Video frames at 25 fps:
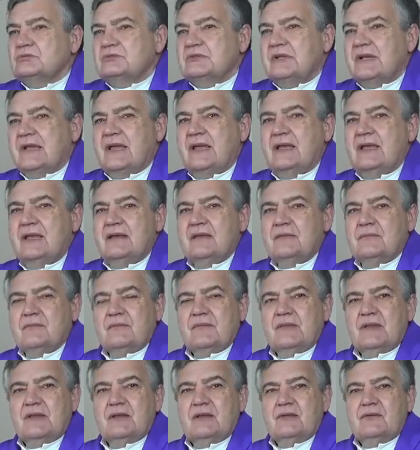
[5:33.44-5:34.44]
qué
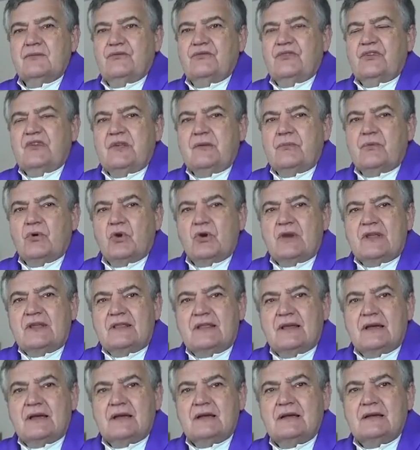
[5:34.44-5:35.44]

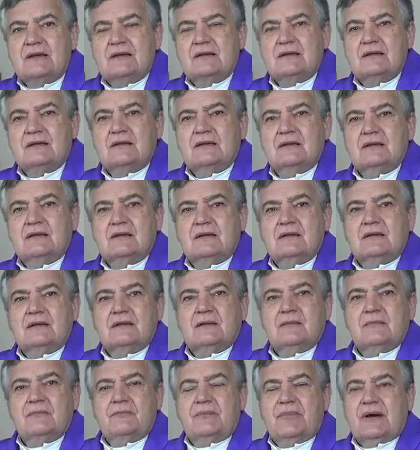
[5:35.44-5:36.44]
frivolidad
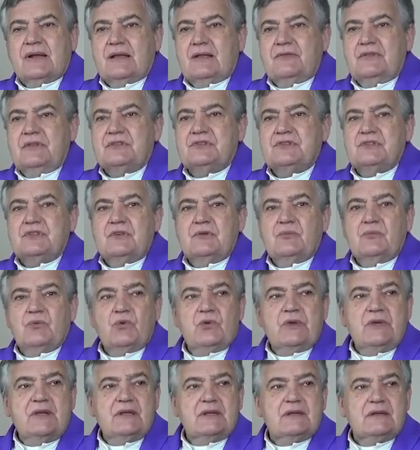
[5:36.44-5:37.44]
para
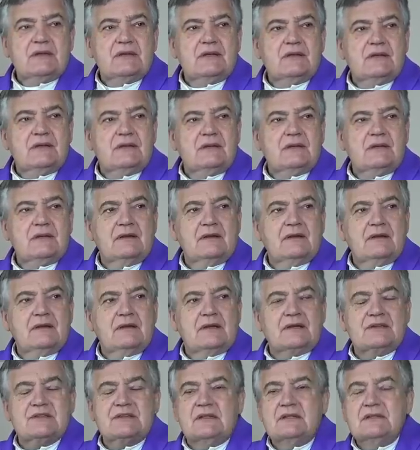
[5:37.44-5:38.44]
distribuir
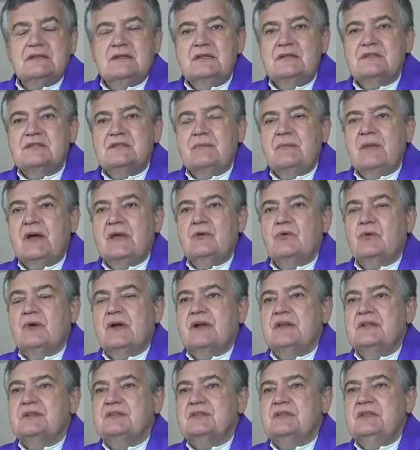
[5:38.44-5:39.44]
la Santísima
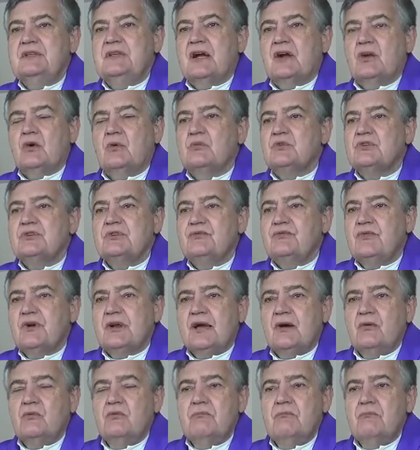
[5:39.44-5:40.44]
Eucaristía como si
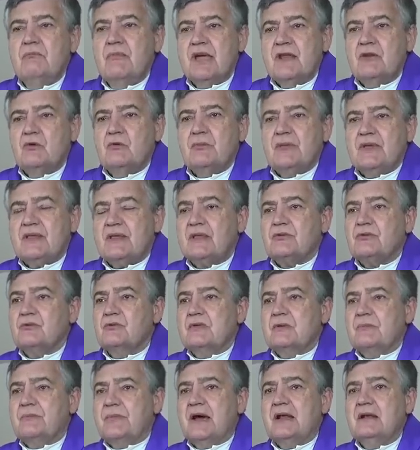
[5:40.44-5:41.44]
fuera un mero pedazo
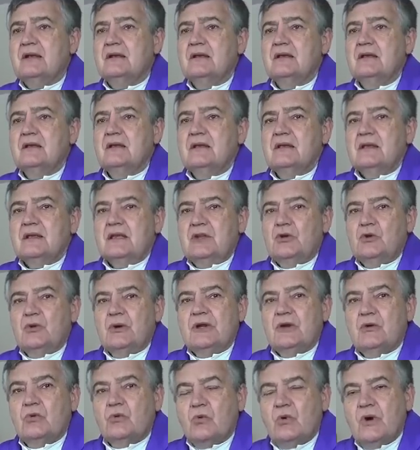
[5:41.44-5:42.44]
de pan y no
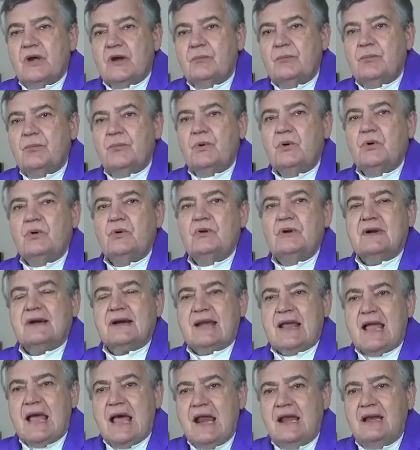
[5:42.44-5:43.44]
el cuerpo
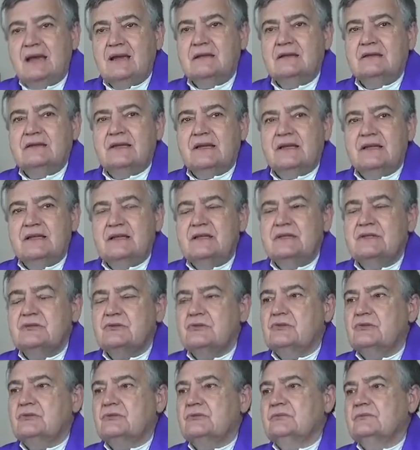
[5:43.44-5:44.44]
real de
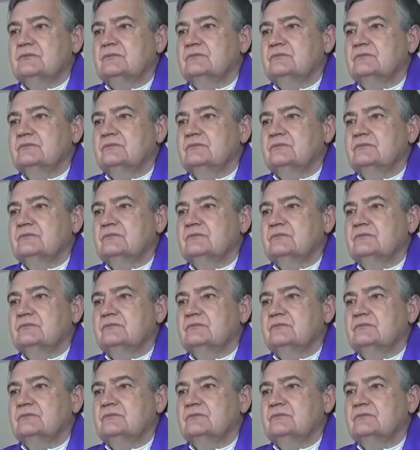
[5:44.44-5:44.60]
Cristo.